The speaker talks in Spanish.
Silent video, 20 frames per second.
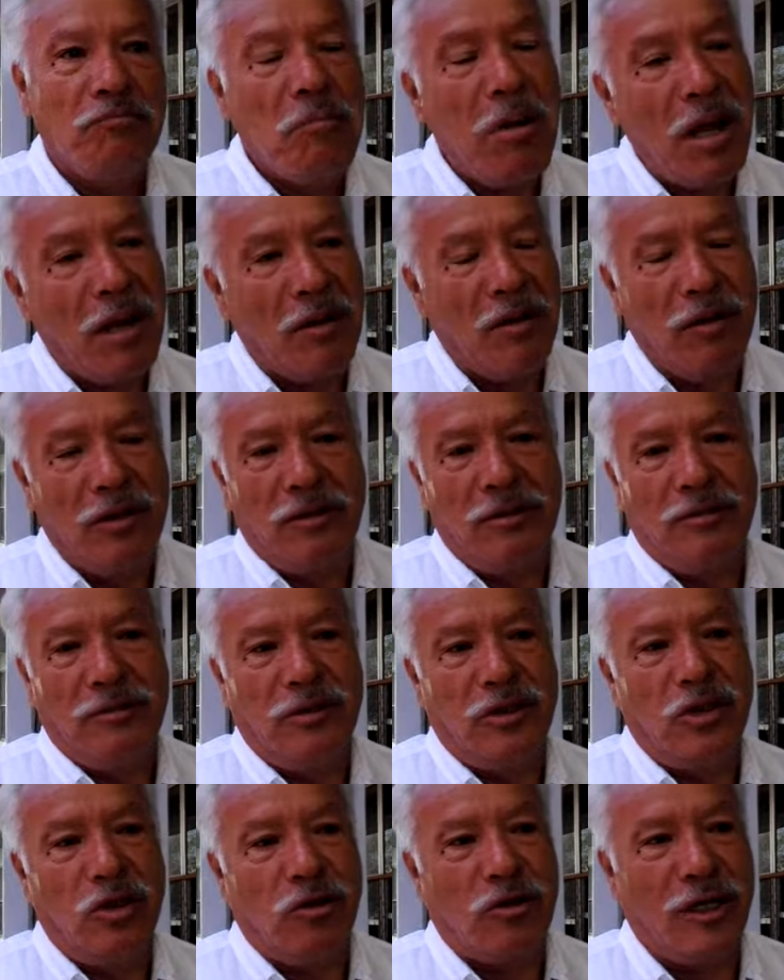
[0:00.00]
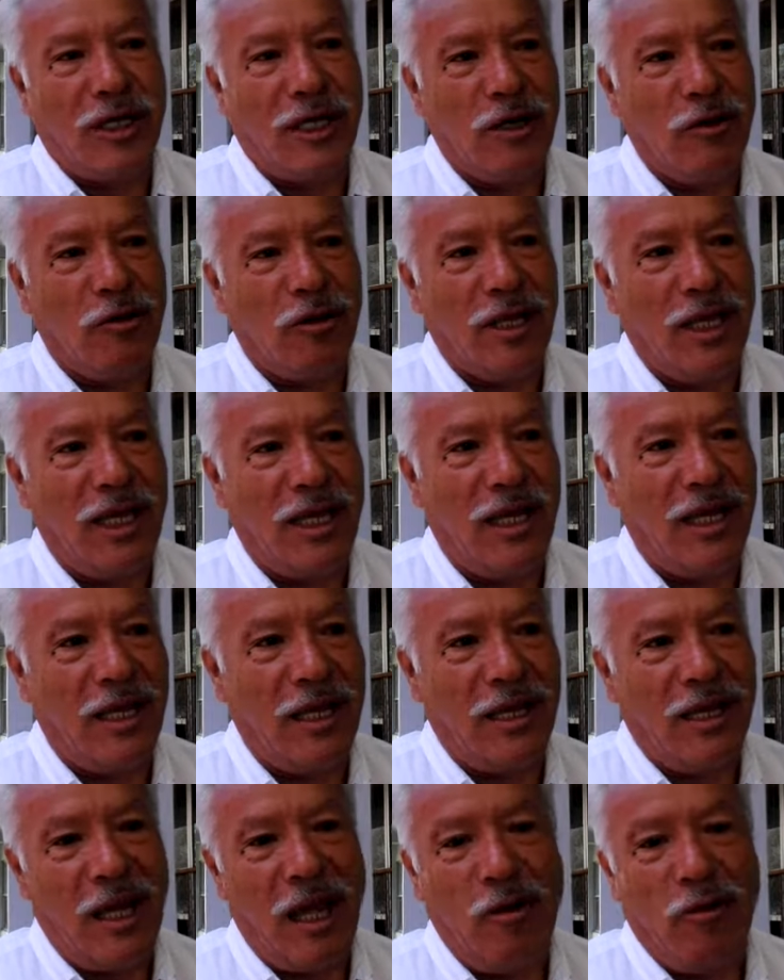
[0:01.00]
Bueno, yo creo
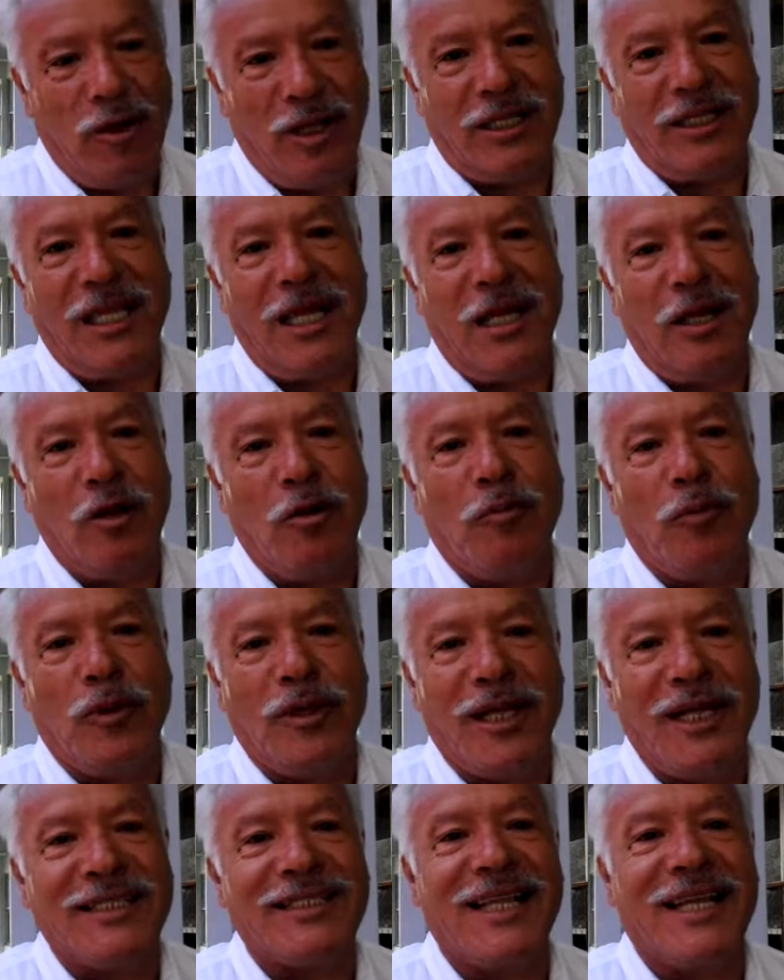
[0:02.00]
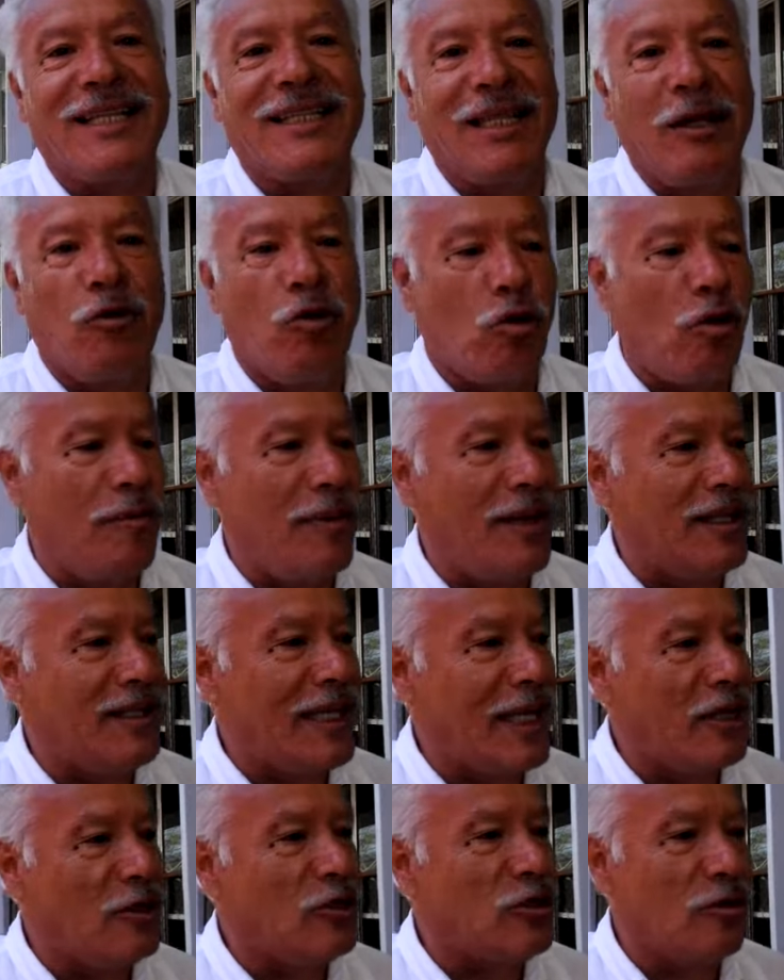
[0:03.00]
que ahorita no podría hacerte un
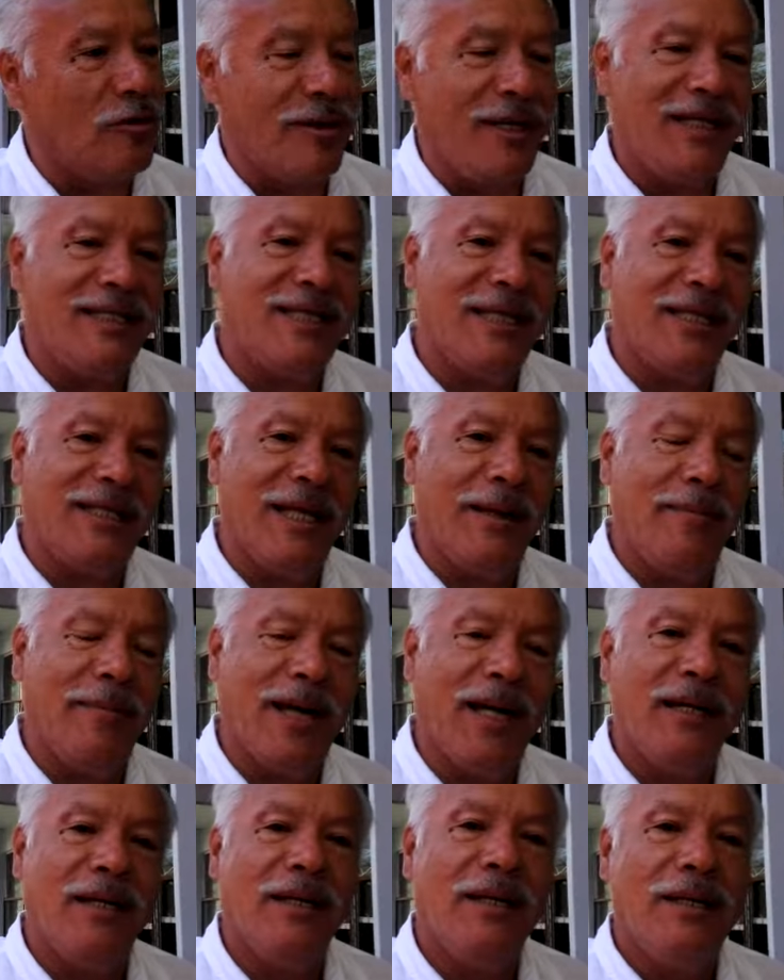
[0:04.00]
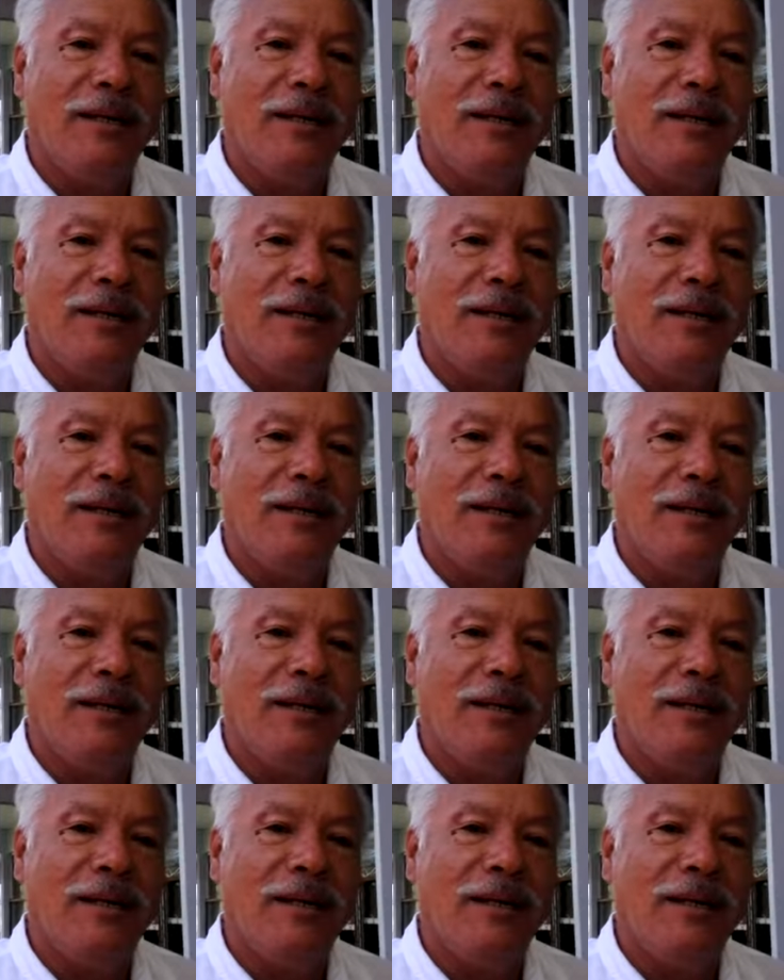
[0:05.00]
comentario sobre ese tema.